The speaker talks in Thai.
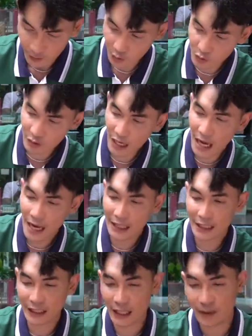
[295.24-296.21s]
คนสุดท้าย
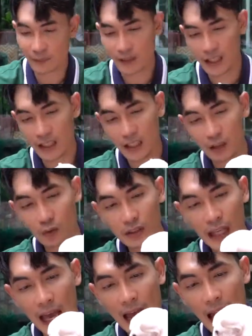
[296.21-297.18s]
นะครับนี่ลูก
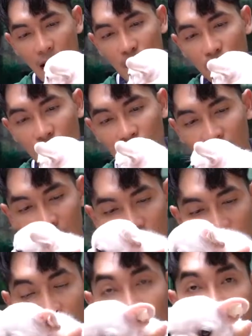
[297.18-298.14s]
สาว
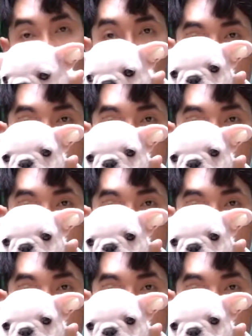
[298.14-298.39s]
ลู